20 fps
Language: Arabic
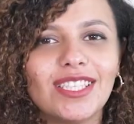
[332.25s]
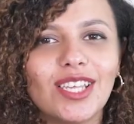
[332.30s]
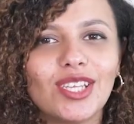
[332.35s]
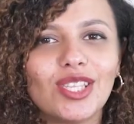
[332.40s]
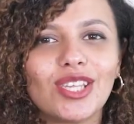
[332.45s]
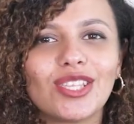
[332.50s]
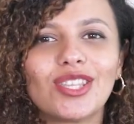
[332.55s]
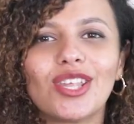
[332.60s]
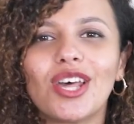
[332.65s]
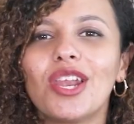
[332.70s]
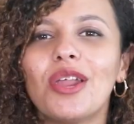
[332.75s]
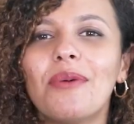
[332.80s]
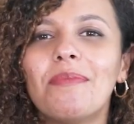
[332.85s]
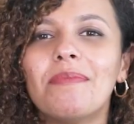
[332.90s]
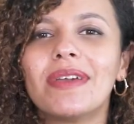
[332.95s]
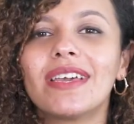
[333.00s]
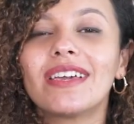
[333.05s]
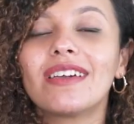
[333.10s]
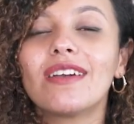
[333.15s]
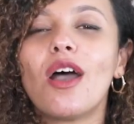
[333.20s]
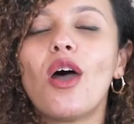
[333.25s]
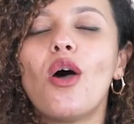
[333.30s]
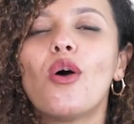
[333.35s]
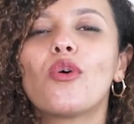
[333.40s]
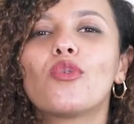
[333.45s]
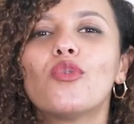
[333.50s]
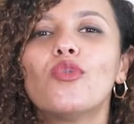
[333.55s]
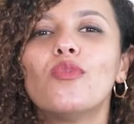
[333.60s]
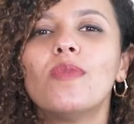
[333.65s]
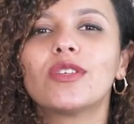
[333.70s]
تتطلب منك
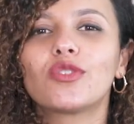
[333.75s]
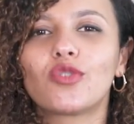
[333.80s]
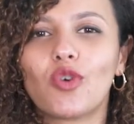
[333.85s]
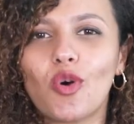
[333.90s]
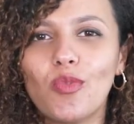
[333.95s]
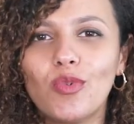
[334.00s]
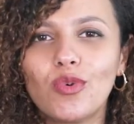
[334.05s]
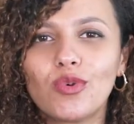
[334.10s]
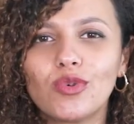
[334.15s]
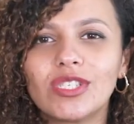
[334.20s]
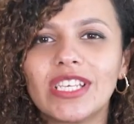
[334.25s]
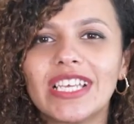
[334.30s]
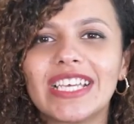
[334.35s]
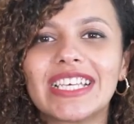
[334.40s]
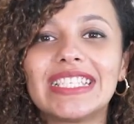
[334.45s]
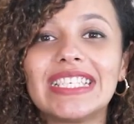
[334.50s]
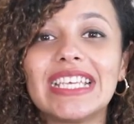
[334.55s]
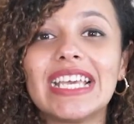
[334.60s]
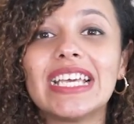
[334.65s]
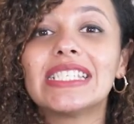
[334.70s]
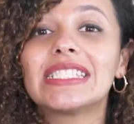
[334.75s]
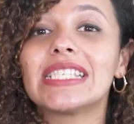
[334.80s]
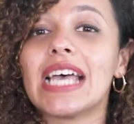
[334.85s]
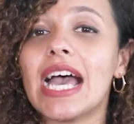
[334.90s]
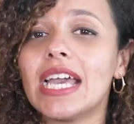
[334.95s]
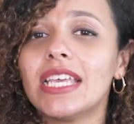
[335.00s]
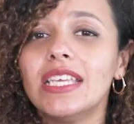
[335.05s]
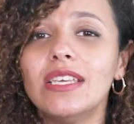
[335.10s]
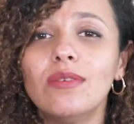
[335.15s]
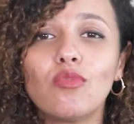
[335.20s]
حكومة قبرص اجتياز
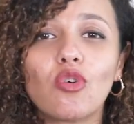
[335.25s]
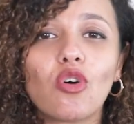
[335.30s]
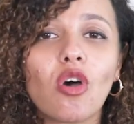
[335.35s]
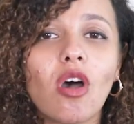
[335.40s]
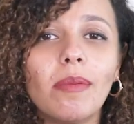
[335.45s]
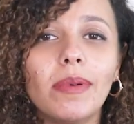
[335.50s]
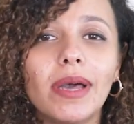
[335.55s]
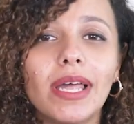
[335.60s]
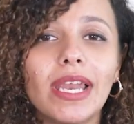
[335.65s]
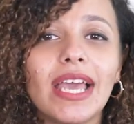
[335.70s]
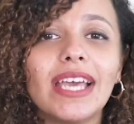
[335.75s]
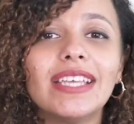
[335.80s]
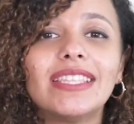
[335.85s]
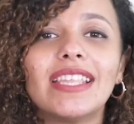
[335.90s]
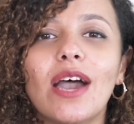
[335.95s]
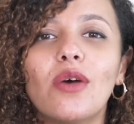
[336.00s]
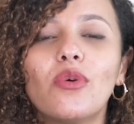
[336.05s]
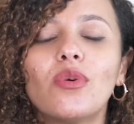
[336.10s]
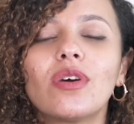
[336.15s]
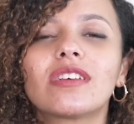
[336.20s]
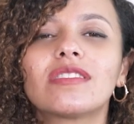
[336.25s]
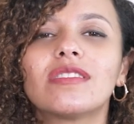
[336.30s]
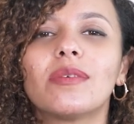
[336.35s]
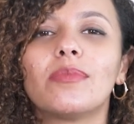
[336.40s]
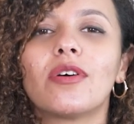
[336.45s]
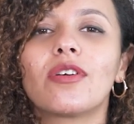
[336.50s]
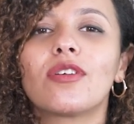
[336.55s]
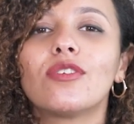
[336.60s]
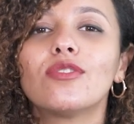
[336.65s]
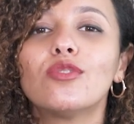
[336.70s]
أي مقابلات أو
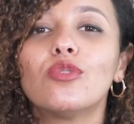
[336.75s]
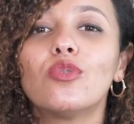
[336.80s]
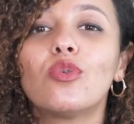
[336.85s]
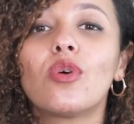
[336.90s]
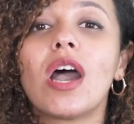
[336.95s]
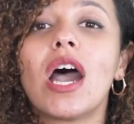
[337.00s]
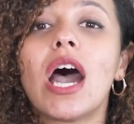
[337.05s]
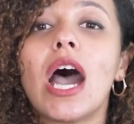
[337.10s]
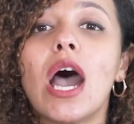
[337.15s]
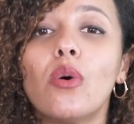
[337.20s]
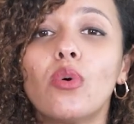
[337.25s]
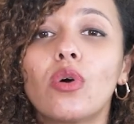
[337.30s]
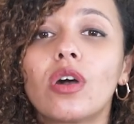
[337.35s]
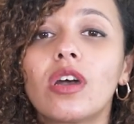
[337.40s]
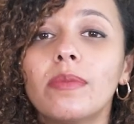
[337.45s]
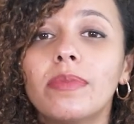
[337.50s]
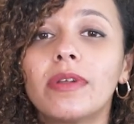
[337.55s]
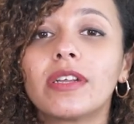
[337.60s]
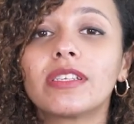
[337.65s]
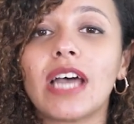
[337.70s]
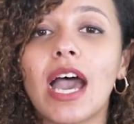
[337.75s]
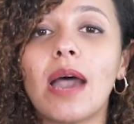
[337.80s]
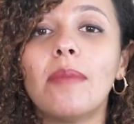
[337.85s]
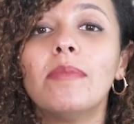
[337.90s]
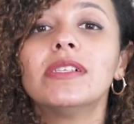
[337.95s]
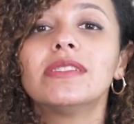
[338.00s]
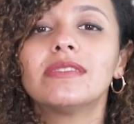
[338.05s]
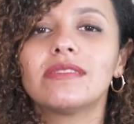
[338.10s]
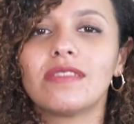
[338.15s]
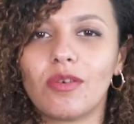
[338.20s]
اختبارات لغة أو خبرة
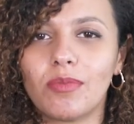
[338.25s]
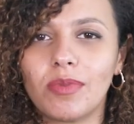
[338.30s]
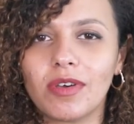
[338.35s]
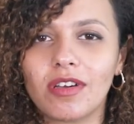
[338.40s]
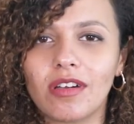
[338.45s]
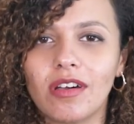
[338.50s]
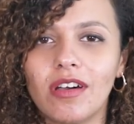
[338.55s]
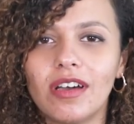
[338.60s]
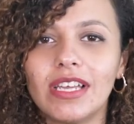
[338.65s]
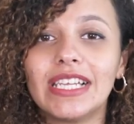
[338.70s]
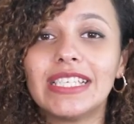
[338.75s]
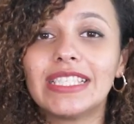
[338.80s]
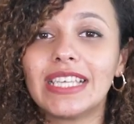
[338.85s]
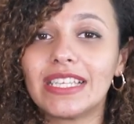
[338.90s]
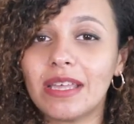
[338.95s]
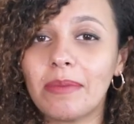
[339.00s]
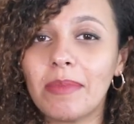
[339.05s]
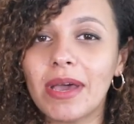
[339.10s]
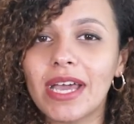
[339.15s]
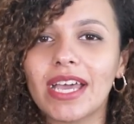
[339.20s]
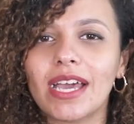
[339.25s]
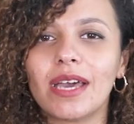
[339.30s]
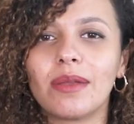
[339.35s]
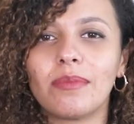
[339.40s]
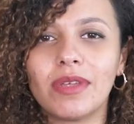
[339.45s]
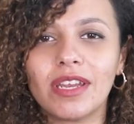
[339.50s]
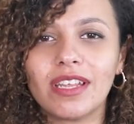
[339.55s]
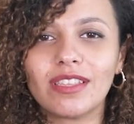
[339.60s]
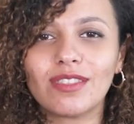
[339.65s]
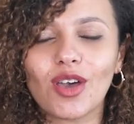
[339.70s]
عمل سابقة
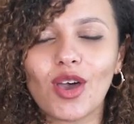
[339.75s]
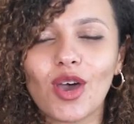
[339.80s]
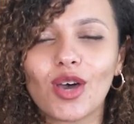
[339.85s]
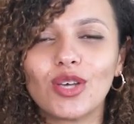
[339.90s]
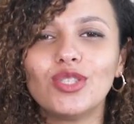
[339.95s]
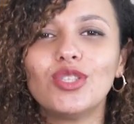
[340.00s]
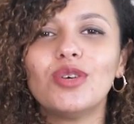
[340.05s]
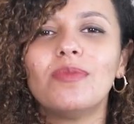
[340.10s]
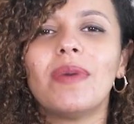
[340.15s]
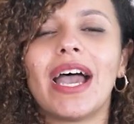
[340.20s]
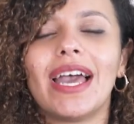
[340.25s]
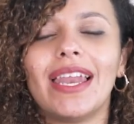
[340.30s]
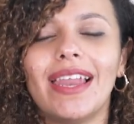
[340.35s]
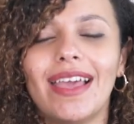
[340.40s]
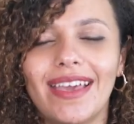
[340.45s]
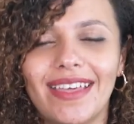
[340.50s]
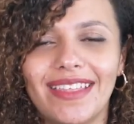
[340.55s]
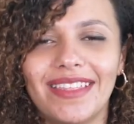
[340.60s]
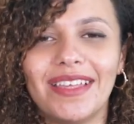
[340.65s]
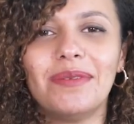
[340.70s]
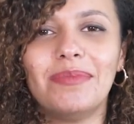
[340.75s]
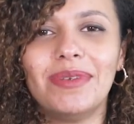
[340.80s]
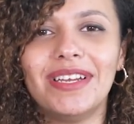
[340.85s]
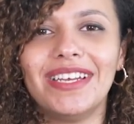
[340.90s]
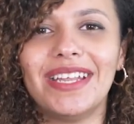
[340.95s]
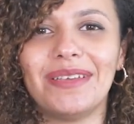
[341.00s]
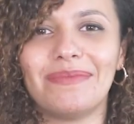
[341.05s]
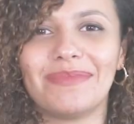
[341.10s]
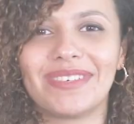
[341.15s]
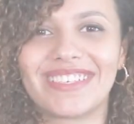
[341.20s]
لتتمكن من التقدم على هذا
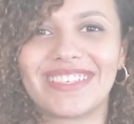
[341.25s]
البرنامج